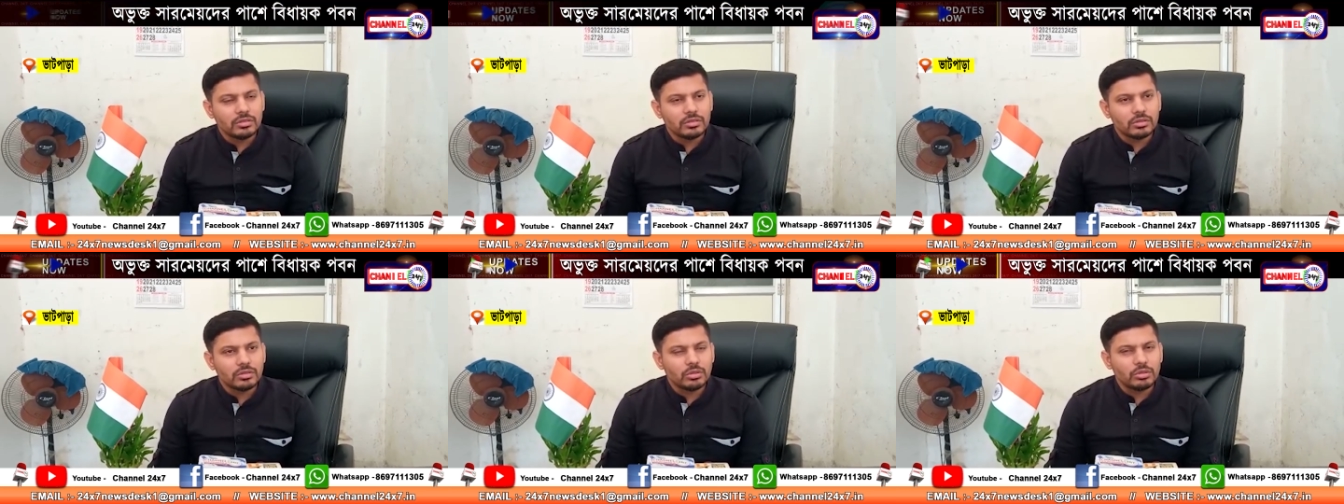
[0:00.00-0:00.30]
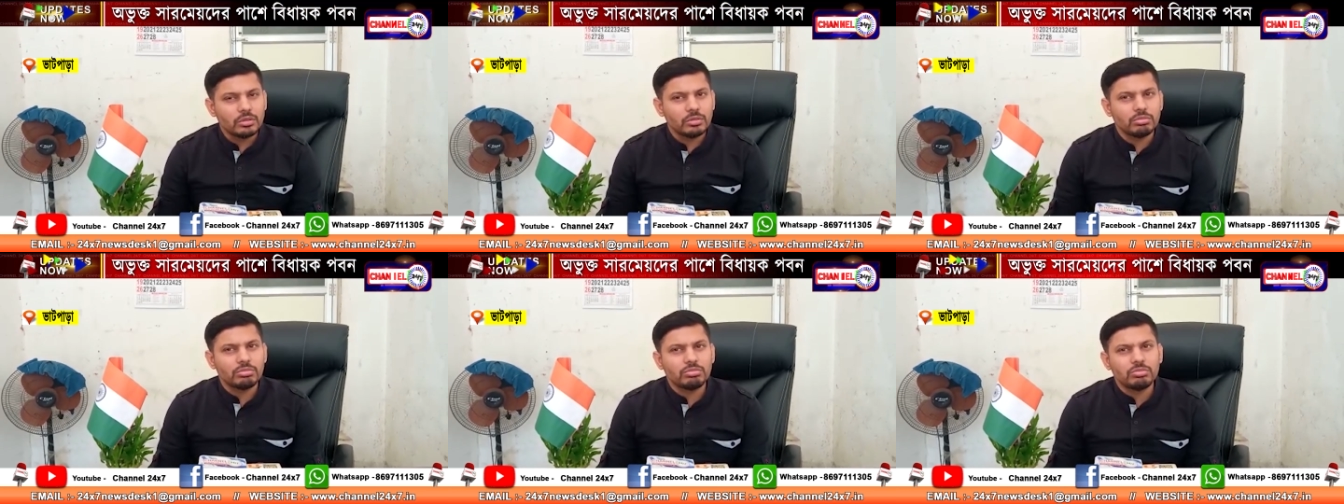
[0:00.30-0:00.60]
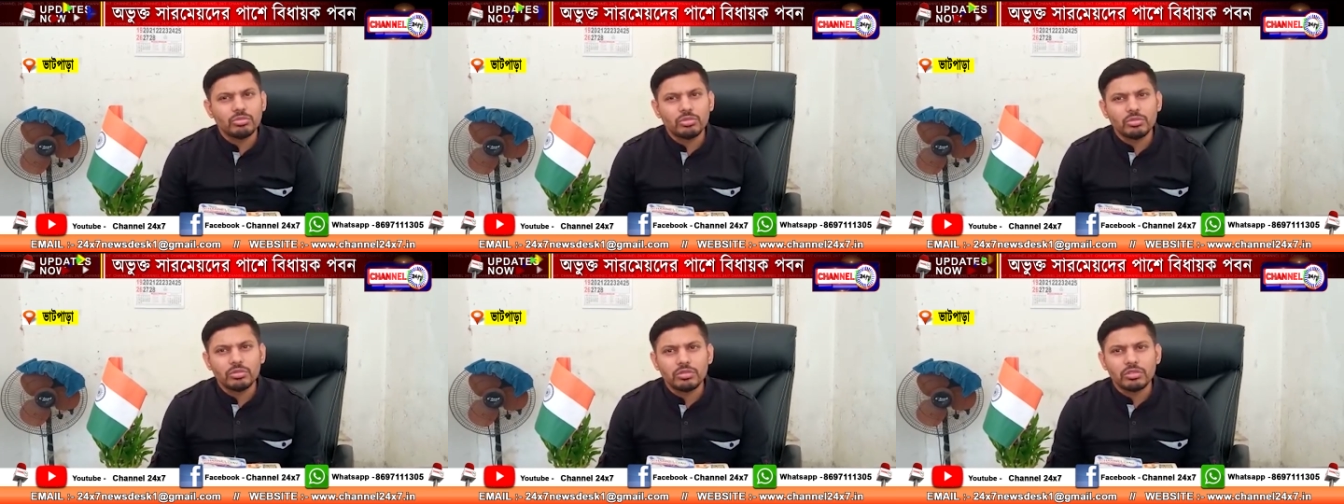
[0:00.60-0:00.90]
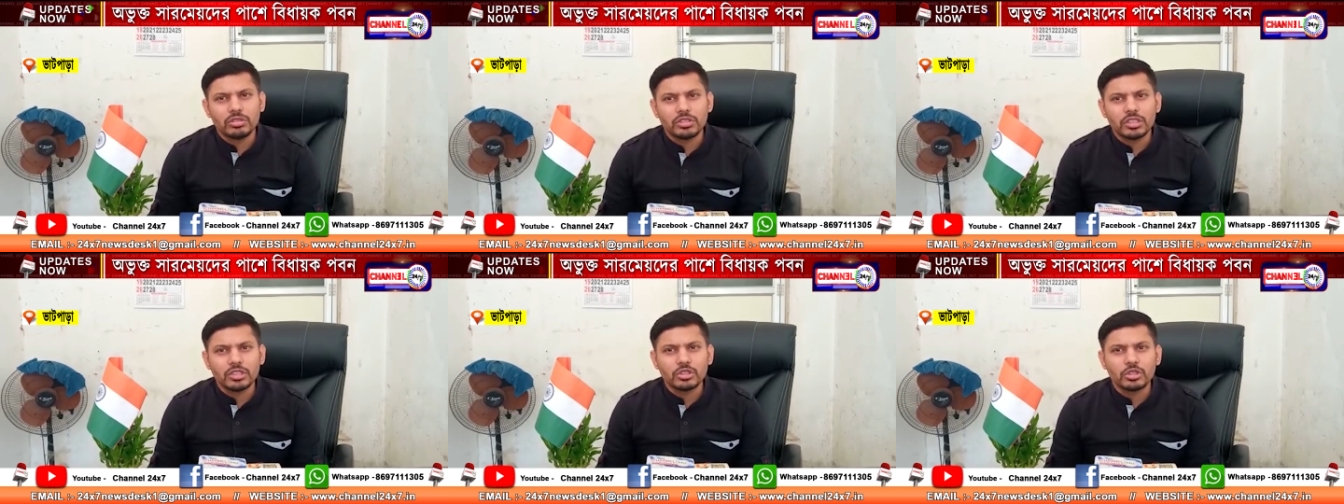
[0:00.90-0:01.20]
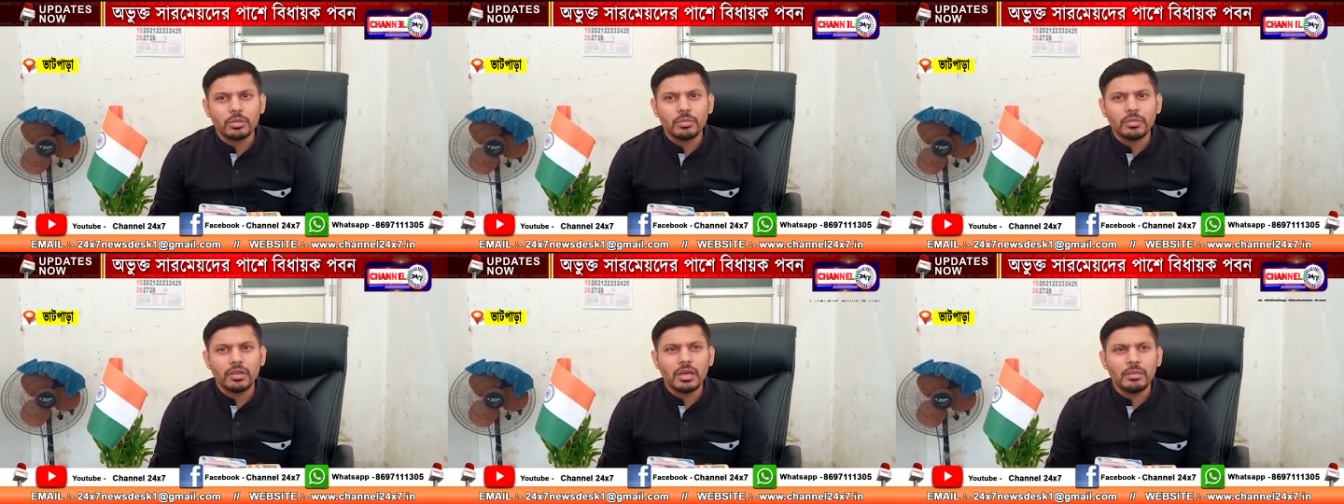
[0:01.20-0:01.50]
তো যে
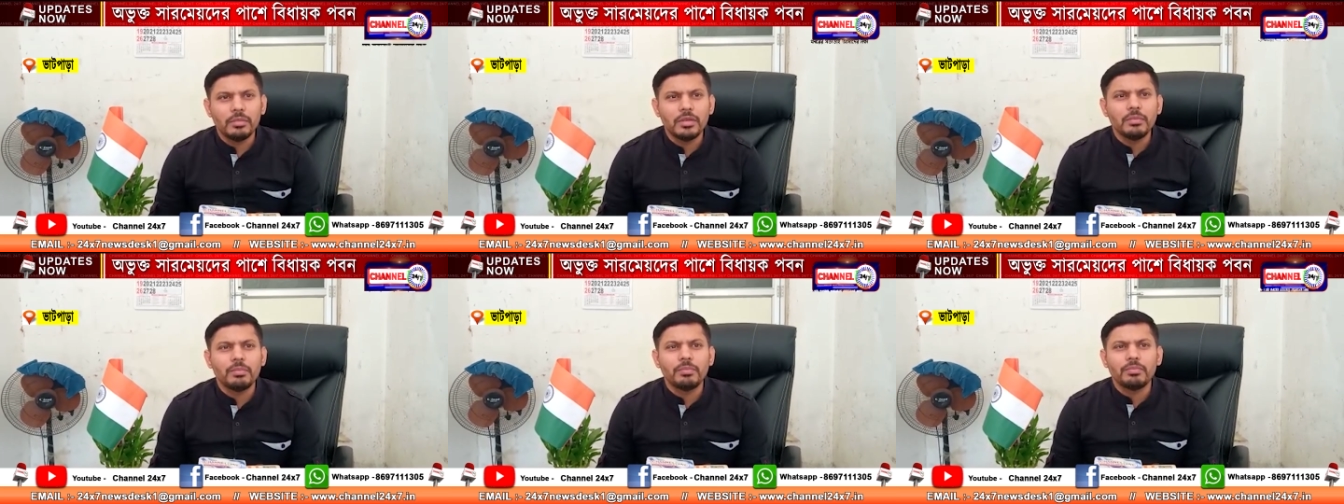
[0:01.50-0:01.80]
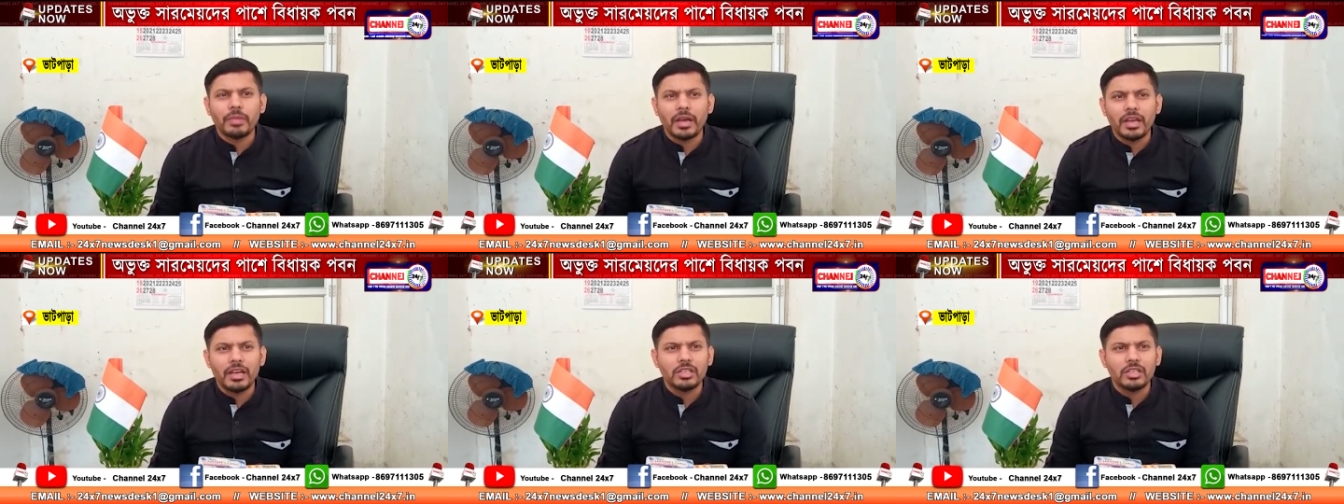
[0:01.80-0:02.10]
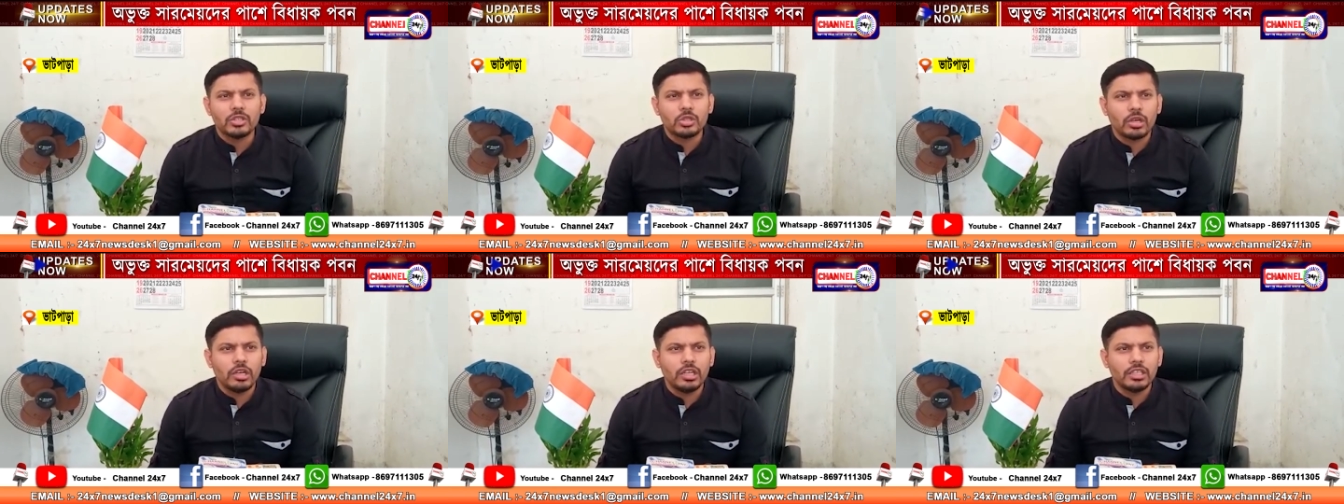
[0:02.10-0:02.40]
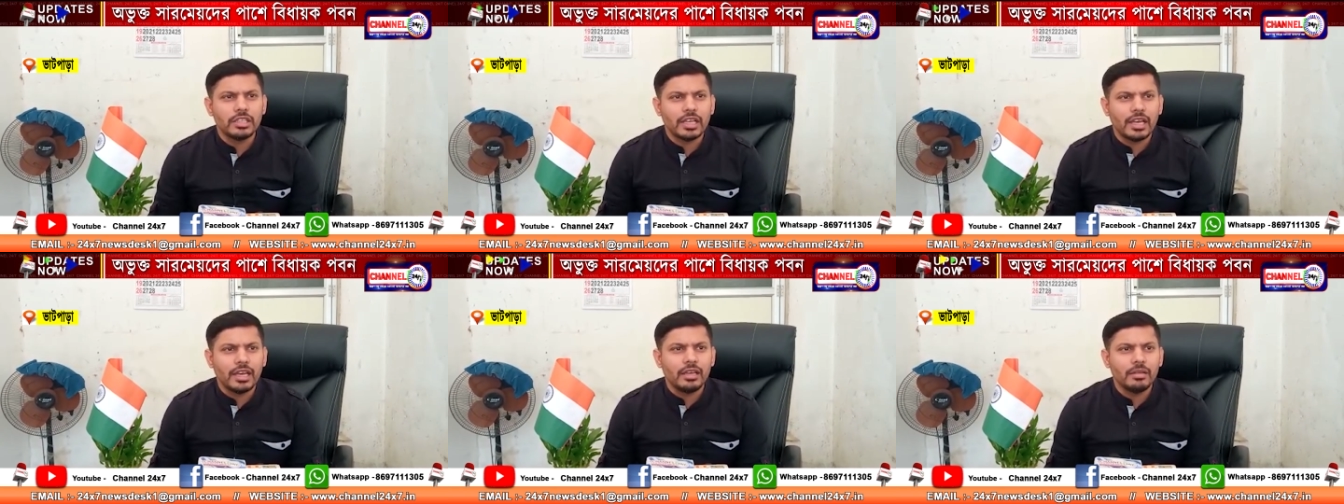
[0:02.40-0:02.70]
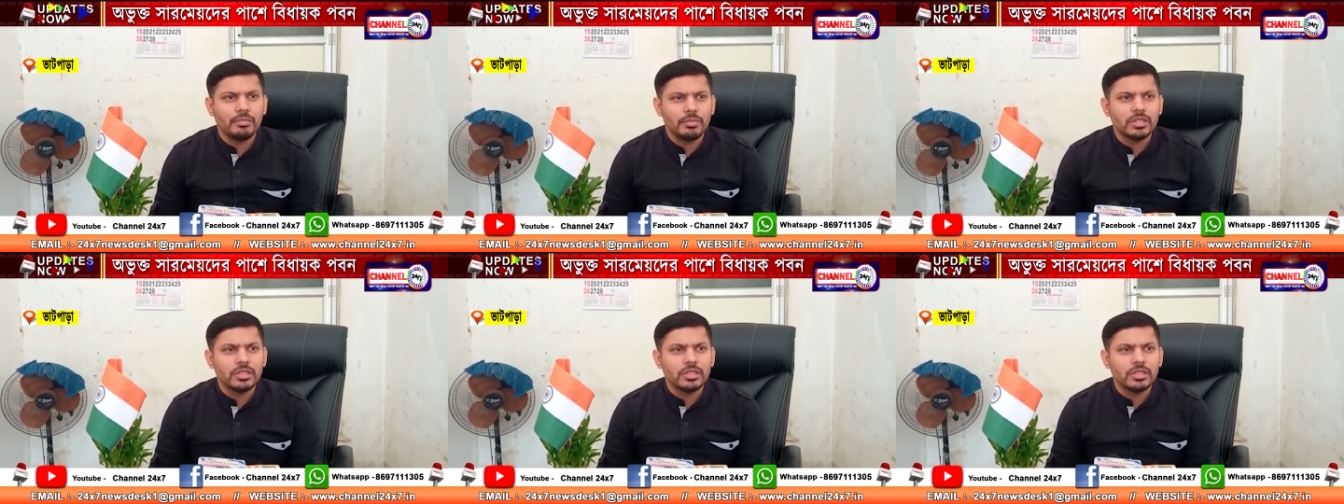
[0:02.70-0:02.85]
সময় আমি বাইরে চলে যাই